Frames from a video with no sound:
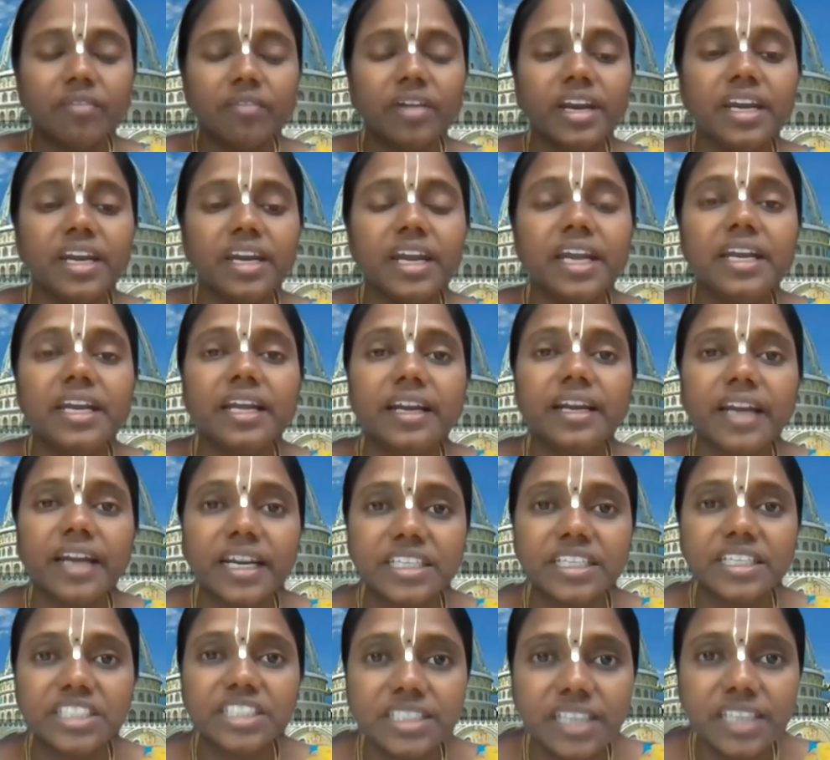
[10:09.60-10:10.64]
ఎవరినైనా
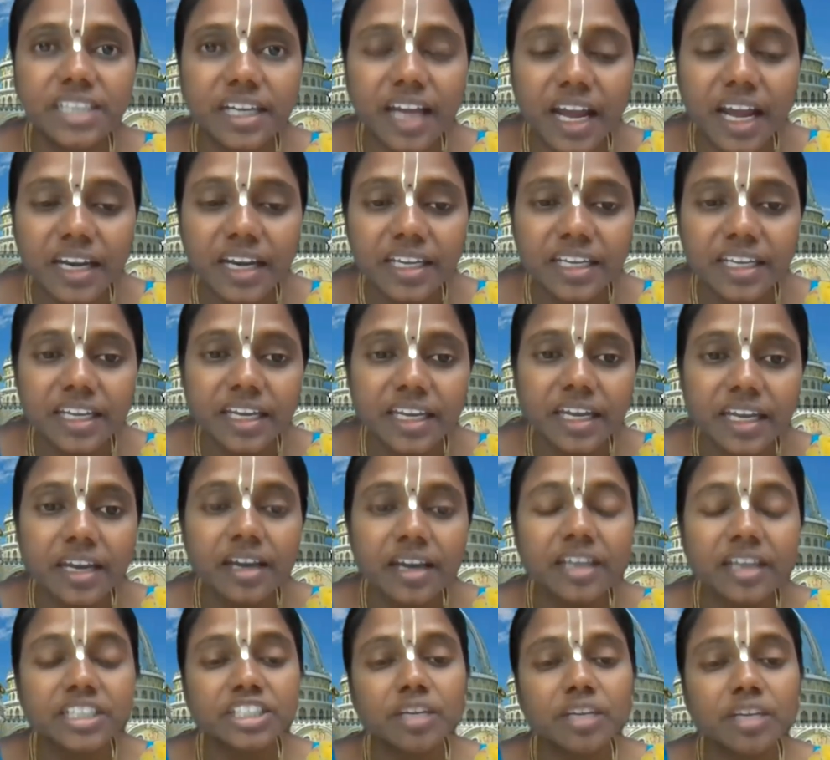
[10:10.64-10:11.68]
రక్షించడానికి
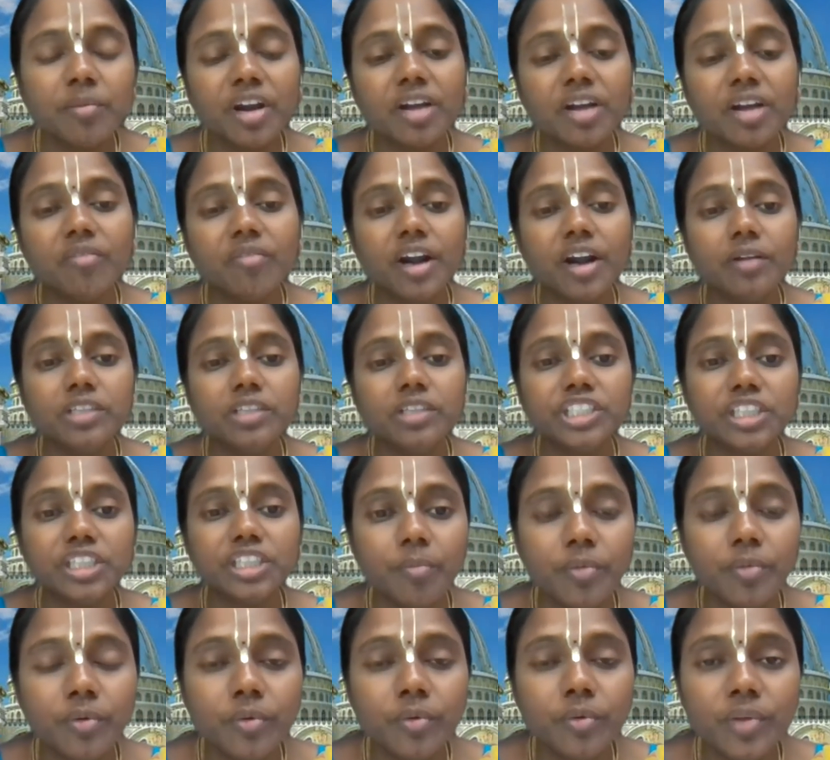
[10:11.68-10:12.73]
కృష్ణ భగవాన్
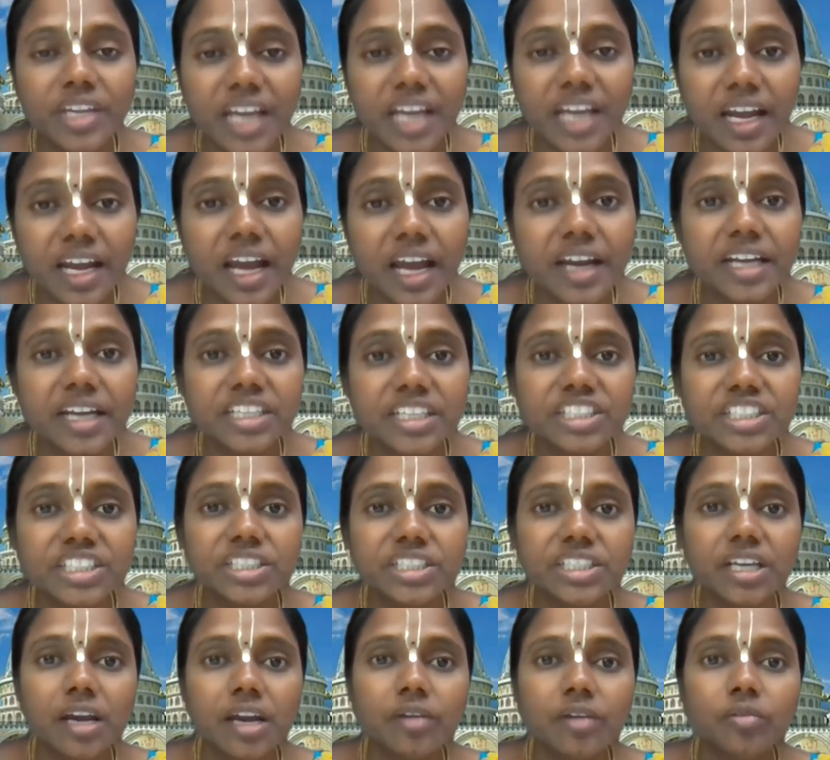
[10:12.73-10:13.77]
వచ్చినప్పుడు ఎలా
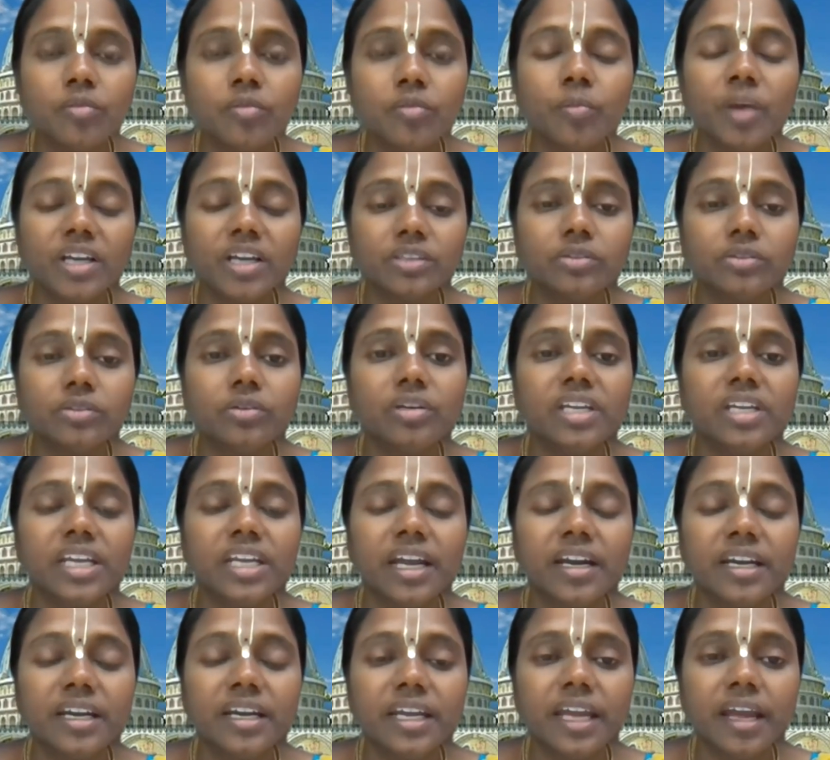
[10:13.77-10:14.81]
రక్షించారు భక్తుల్ని
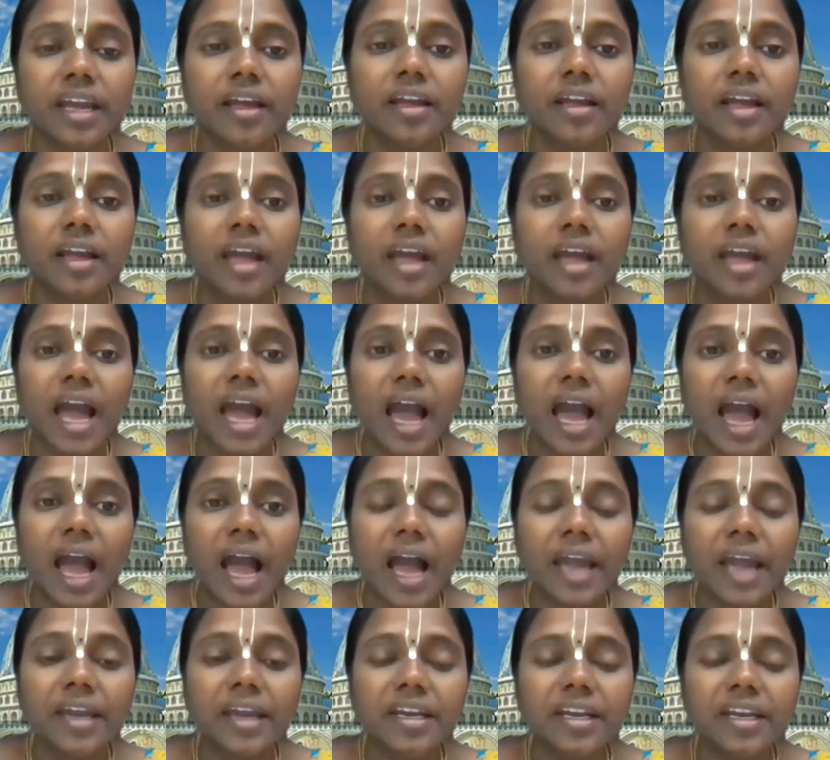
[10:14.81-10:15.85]
అంటే
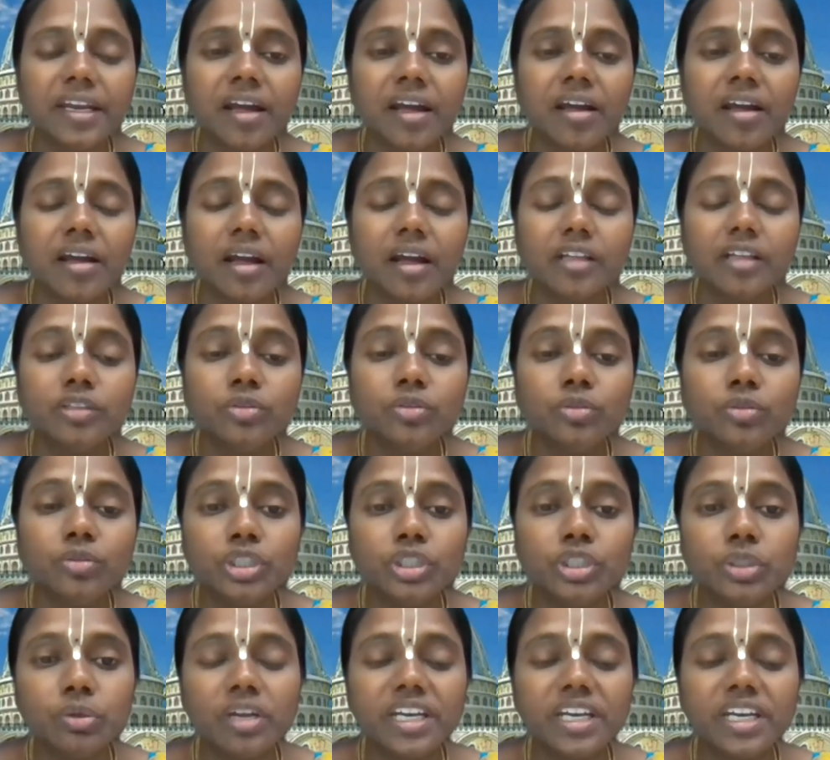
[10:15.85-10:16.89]
ఆయన
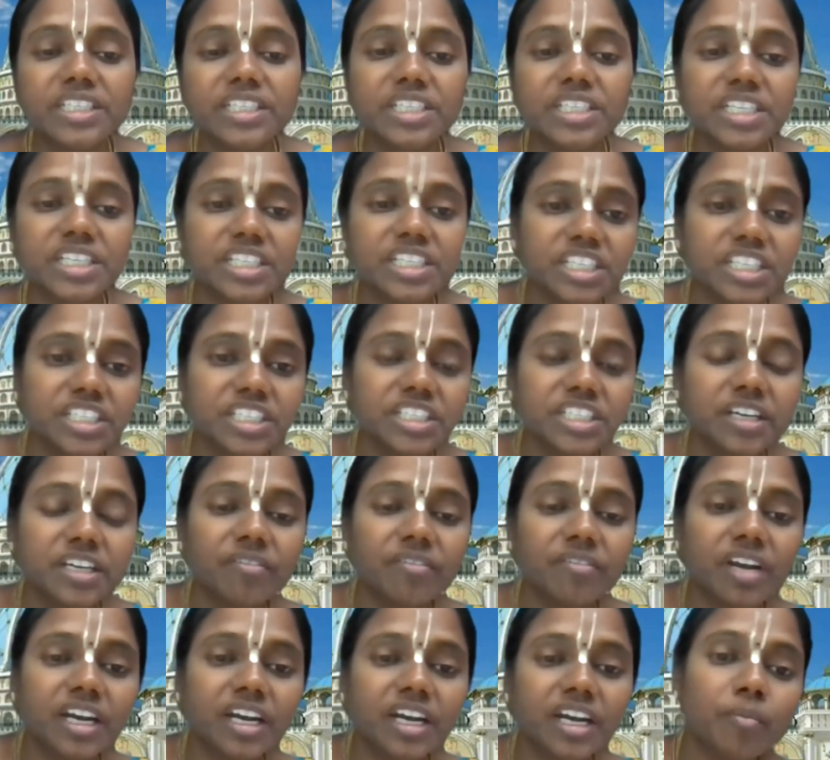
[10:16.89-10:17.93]
దుష్టులని శిక్షించడం
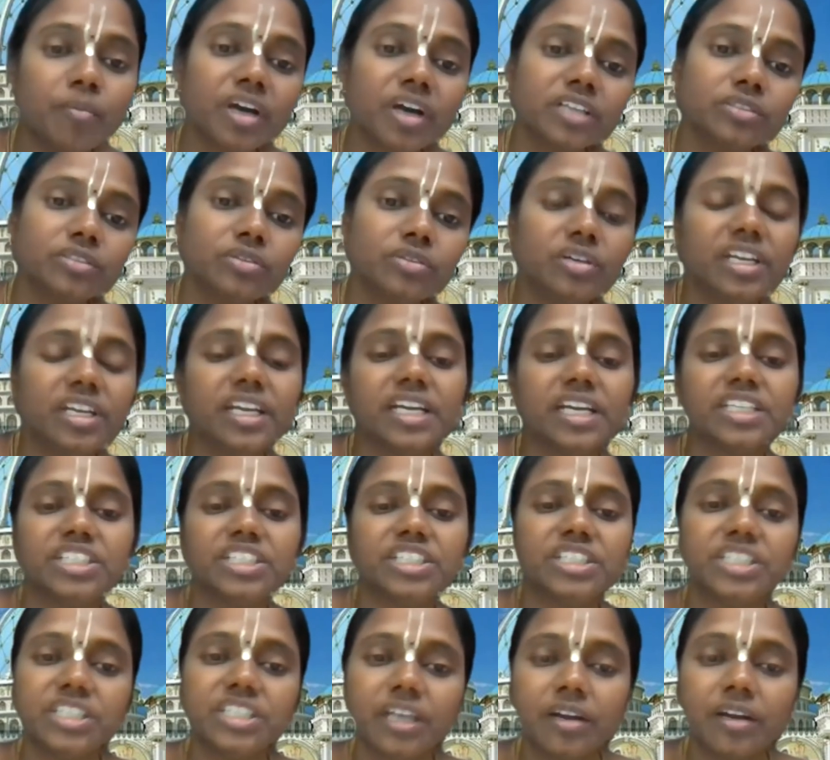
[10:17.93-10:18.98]
వలన భక్తుల్ని
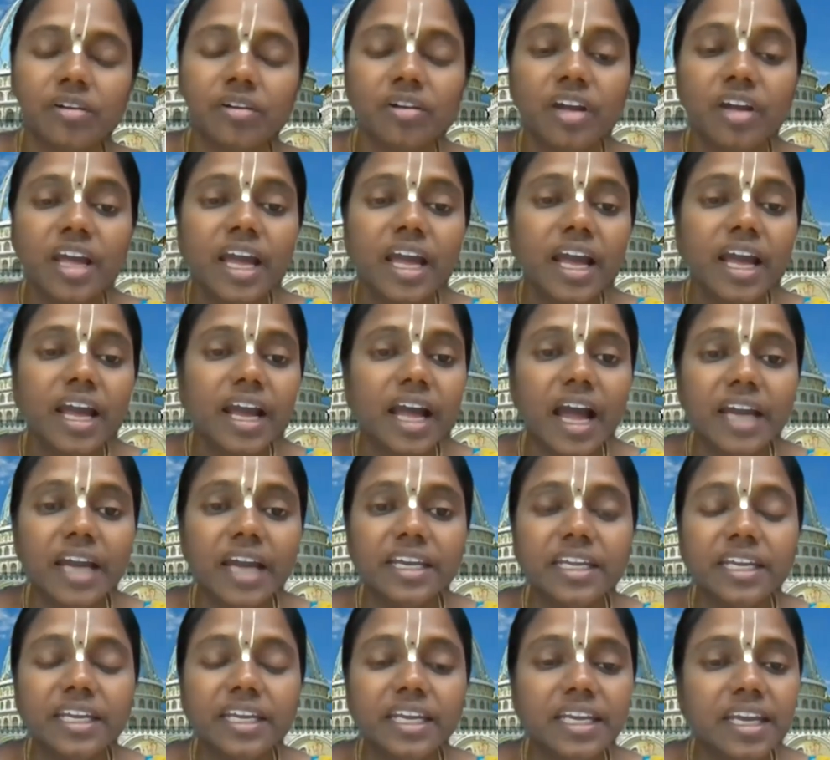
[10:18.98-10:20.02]
రక్షించారు
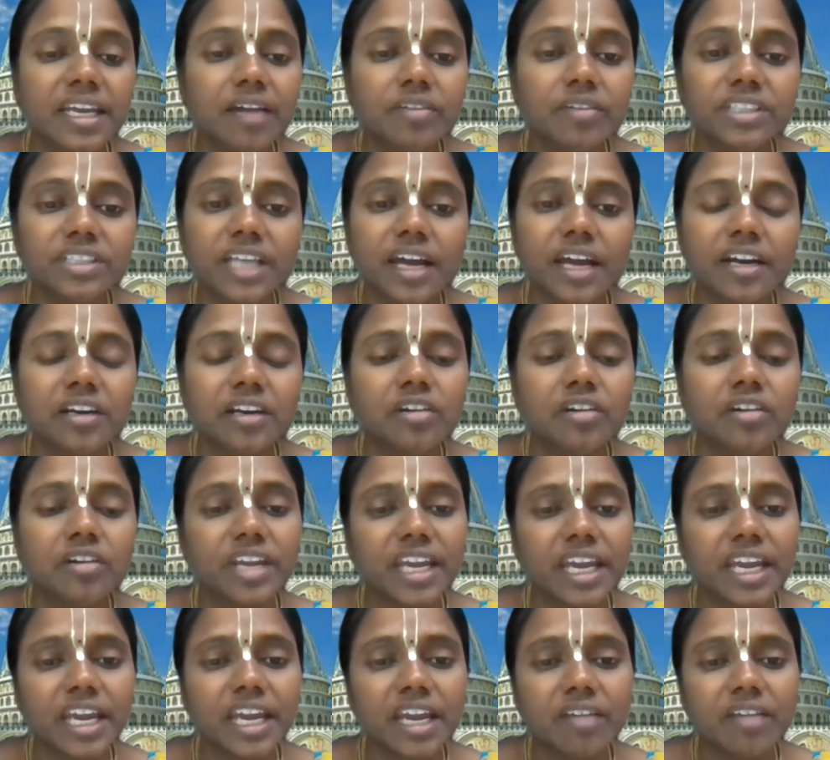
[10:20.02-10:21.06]
కానీ ఈ అవతారంలో
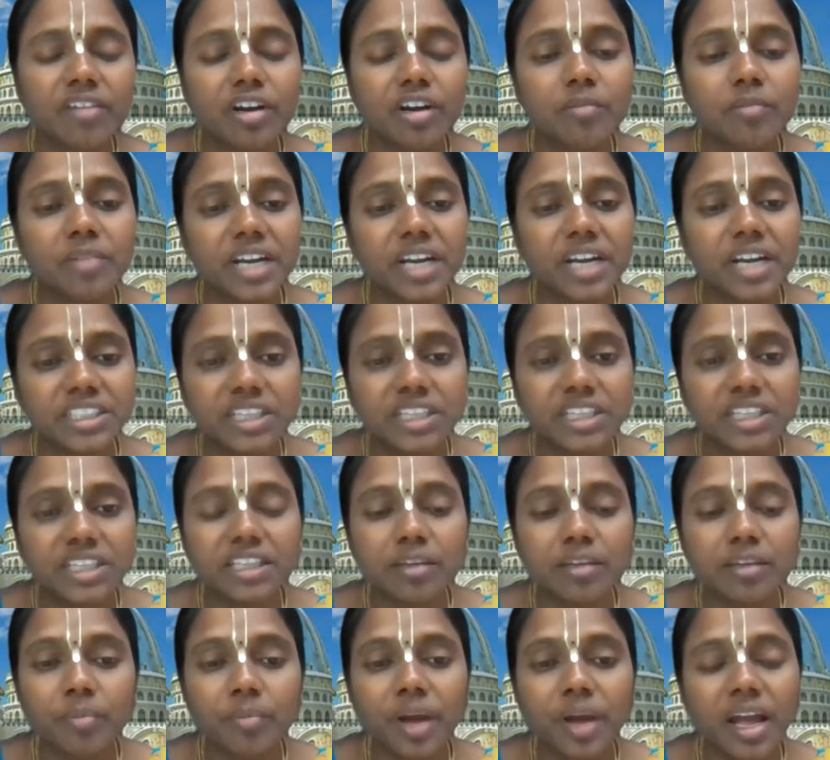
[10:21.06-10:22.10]
కేవలం రక్షణే
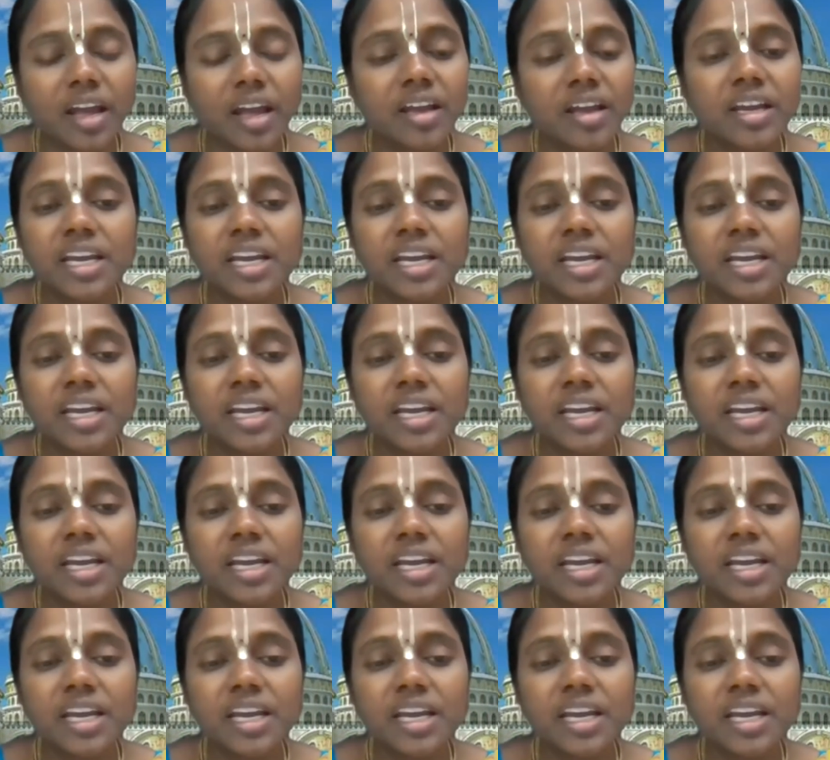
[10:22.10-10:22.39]
తప్ప